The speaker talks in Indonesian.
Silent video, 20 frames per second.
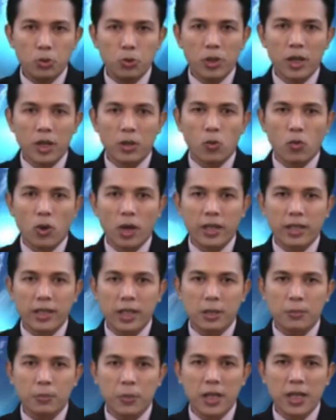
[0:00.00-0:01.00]
dan
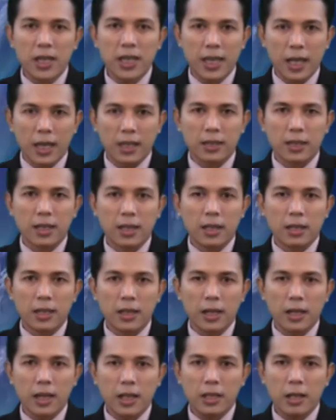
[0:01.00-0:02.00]
kualitas pendidikan,
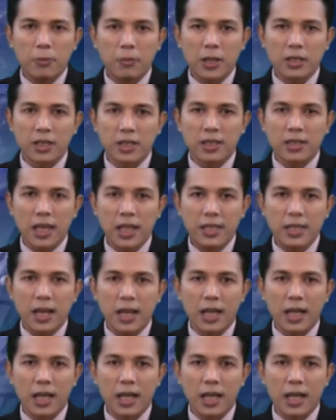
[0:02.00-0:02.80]
ternyata masih saja